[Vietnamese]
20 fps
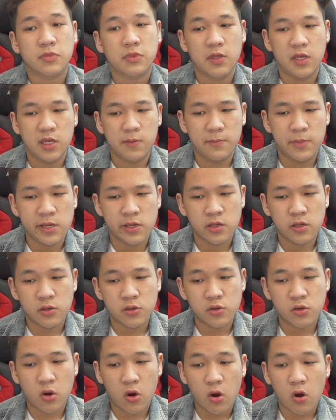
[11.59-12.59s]
thì
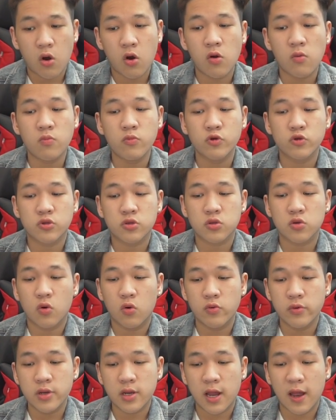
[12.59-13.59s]
mình có một
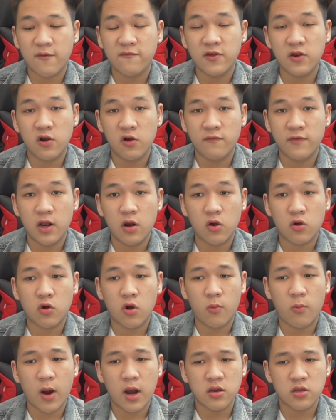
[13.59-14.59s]
số cái video về
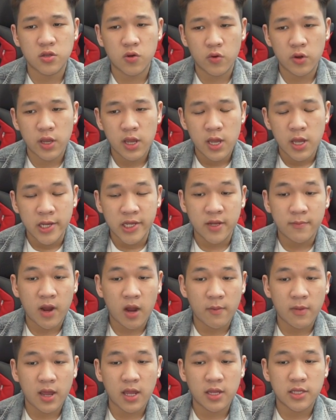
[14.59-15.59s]
local brand rồi nhưng
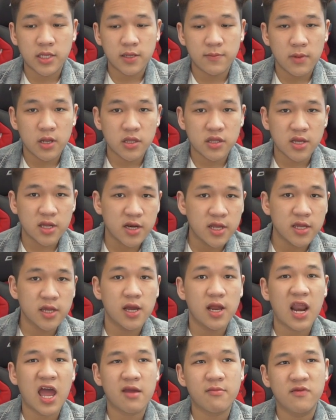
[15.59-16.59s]
mà hôm nay thì mình sẽ định
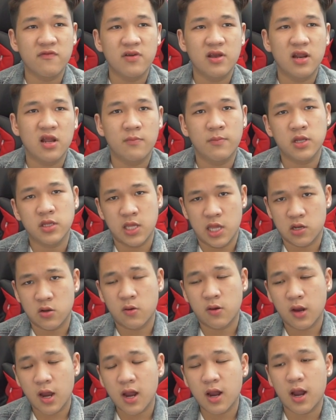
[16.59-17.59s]
nghĩa lại bởi vì là mình thấy
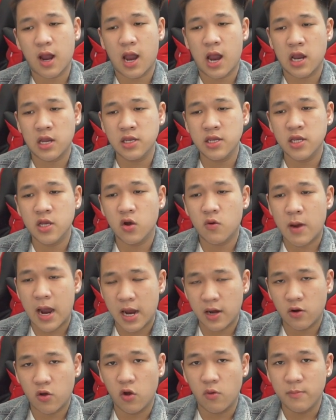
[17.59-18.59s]
có khá khá nhiều
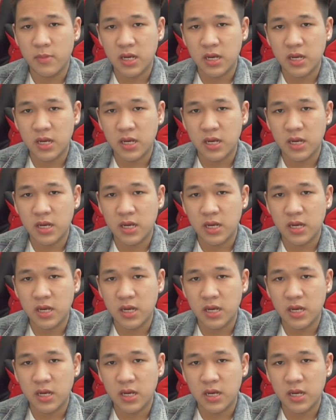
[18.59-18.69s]
bạn hỏi